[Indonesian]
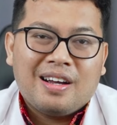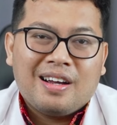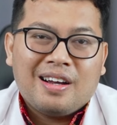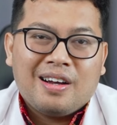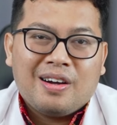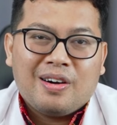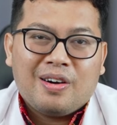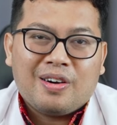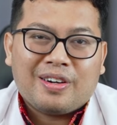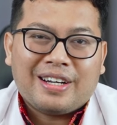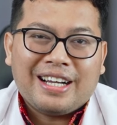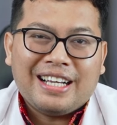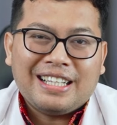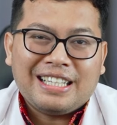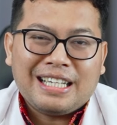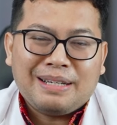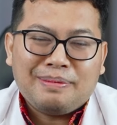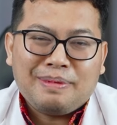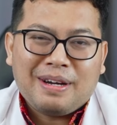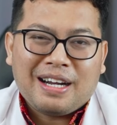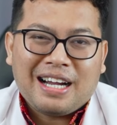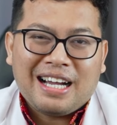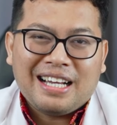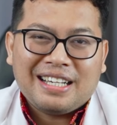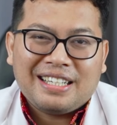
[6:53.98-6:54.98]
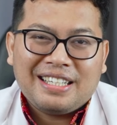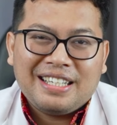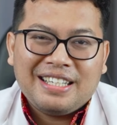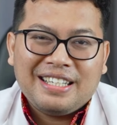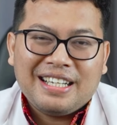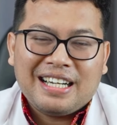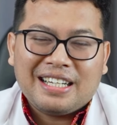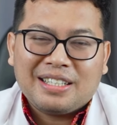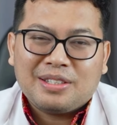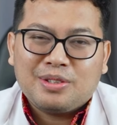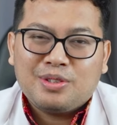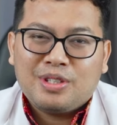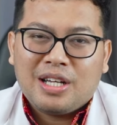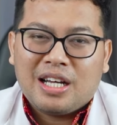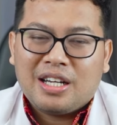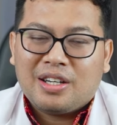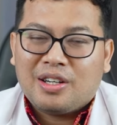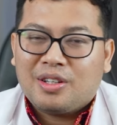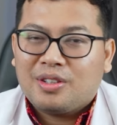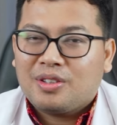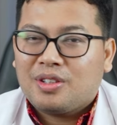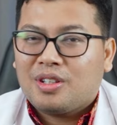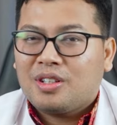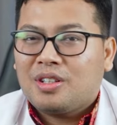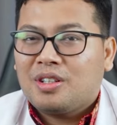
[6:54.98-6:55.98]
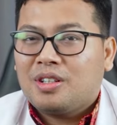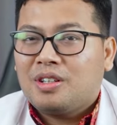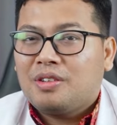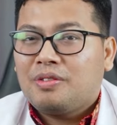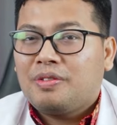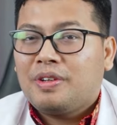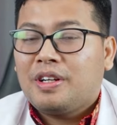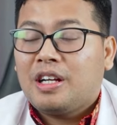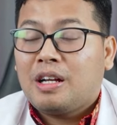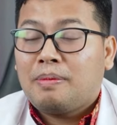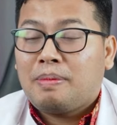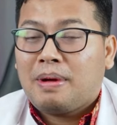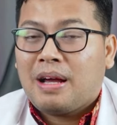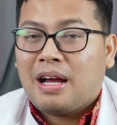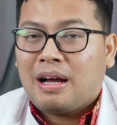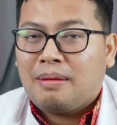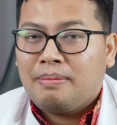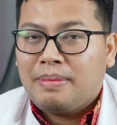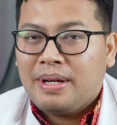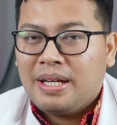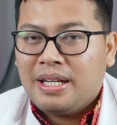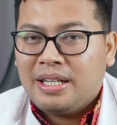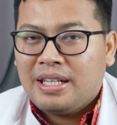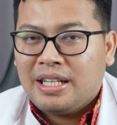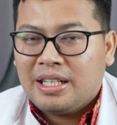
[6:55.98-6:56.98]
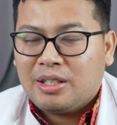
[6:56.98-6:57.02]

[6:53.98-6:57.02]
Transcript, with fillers: Oke, terima kasih yang sudah nonton video sampai habis.